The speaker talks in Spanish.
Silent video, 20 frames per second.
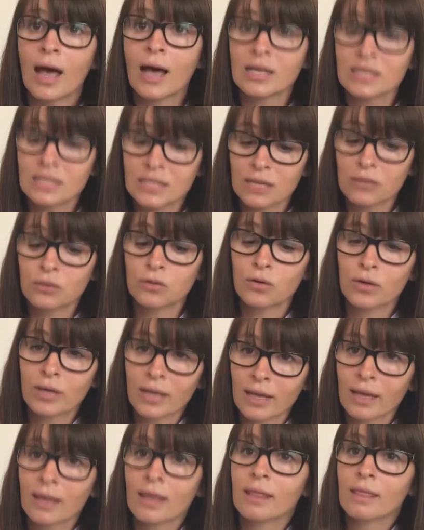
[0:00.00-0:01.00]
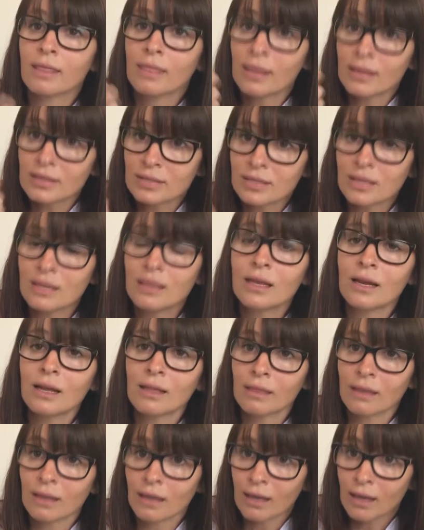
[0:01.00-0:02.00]
haciendo que
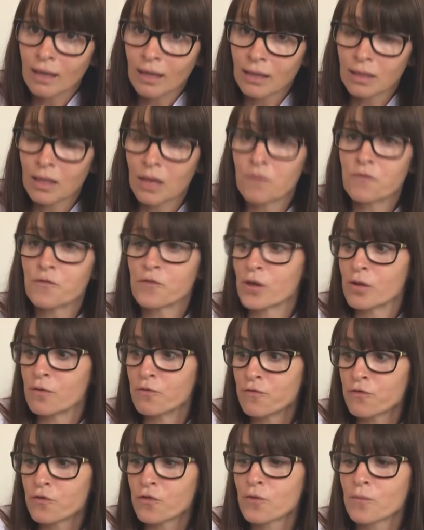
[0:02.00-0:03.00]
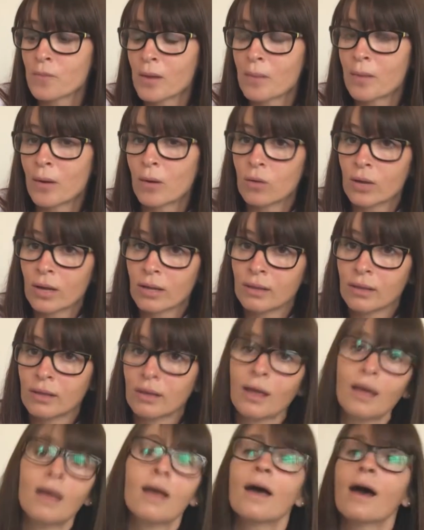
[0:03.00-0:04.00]
deshidrate en forma
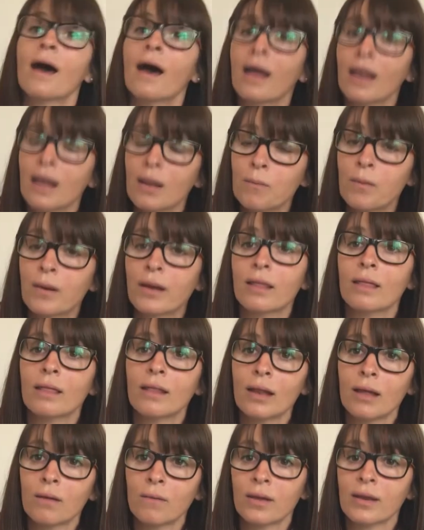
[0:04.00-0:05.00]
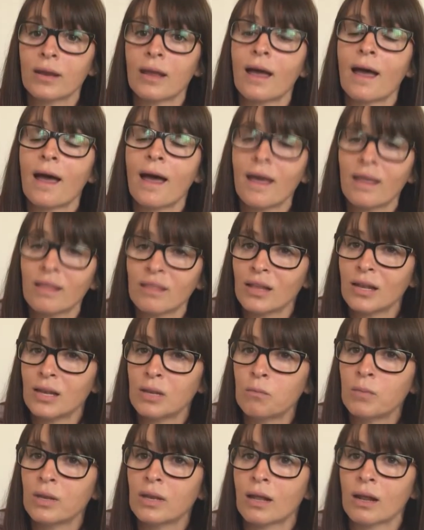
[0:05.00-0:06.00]
paulatina a la pared de la vena hasta
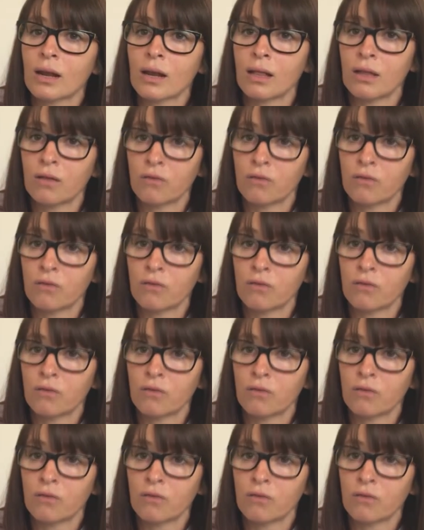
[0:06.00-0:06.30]
eliminarla